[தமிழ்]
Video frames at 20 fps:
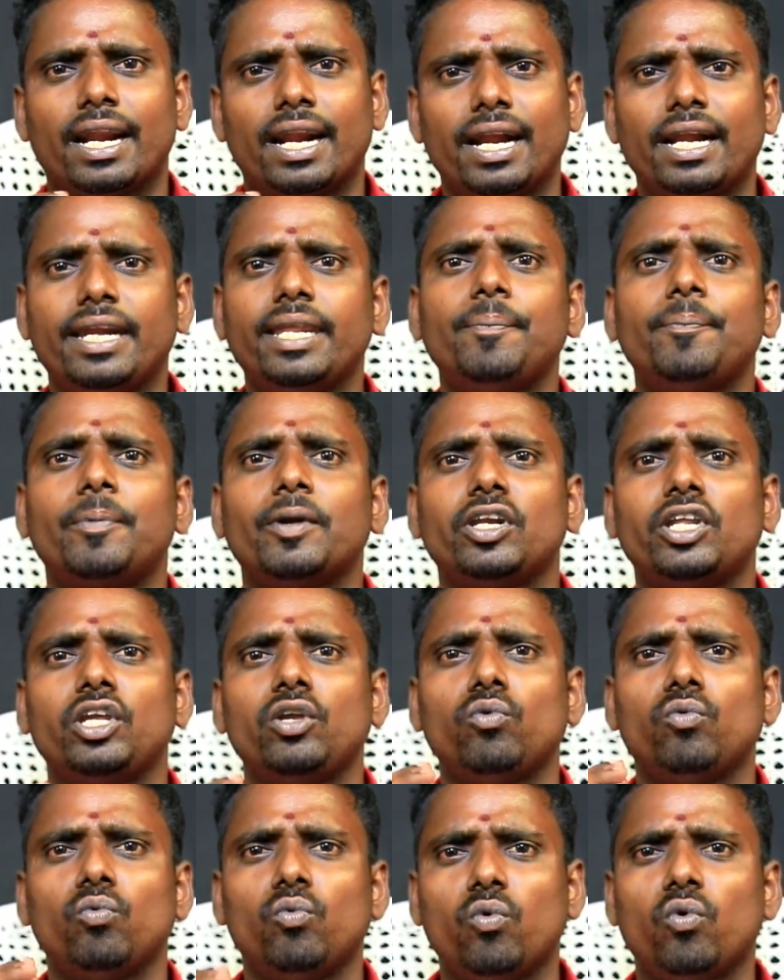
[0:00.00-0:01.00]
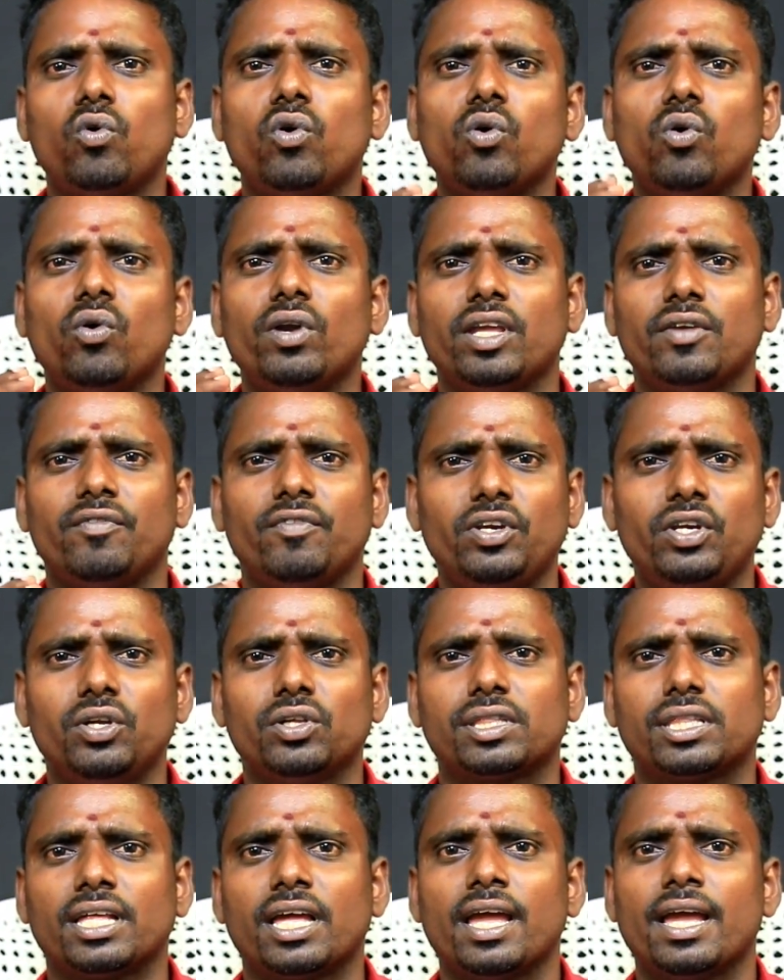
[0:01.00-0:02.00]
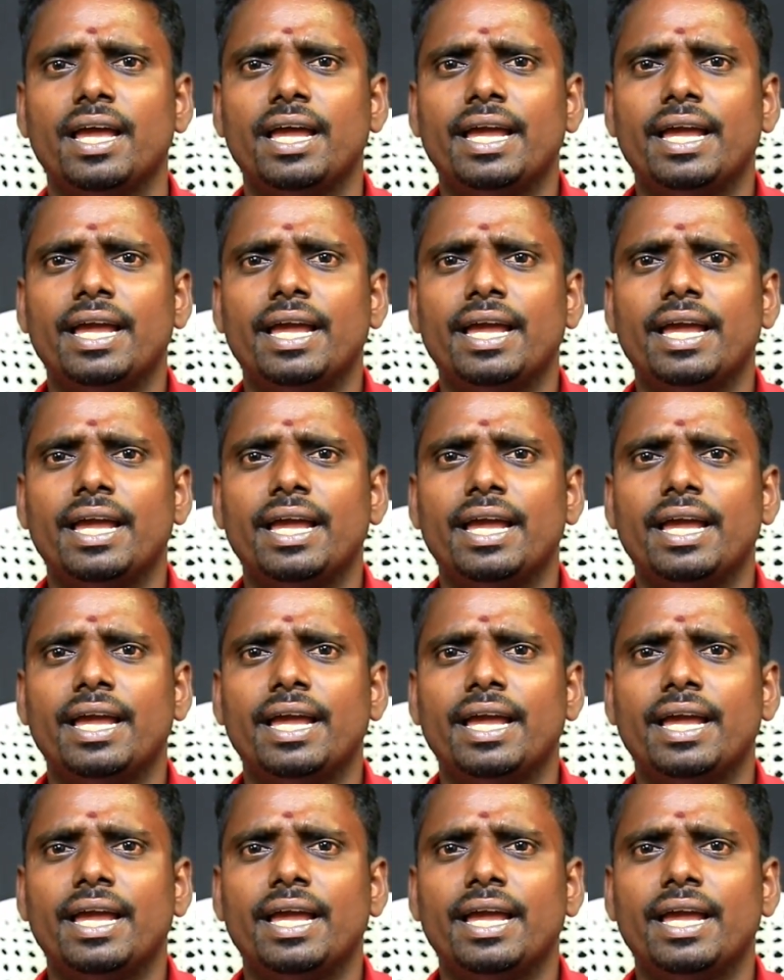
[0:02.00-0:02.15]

ரெடி பண்ணி உங்களுடைய வீடியோஸை